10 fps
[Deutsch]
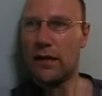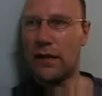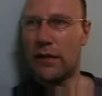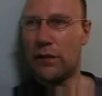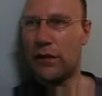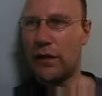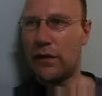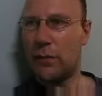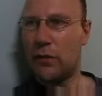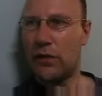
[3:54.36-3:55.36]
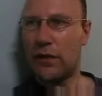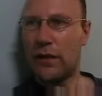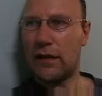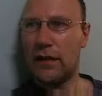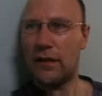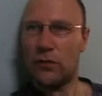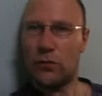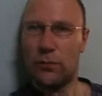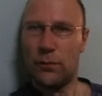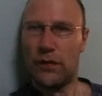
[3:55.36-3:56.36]
Jetzt fehlt ihm noch der Kit,
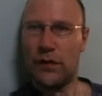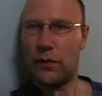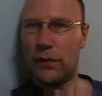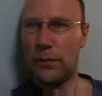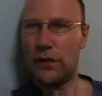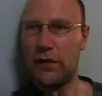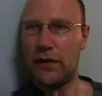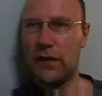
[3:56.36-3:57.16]
um sie zu verbinden.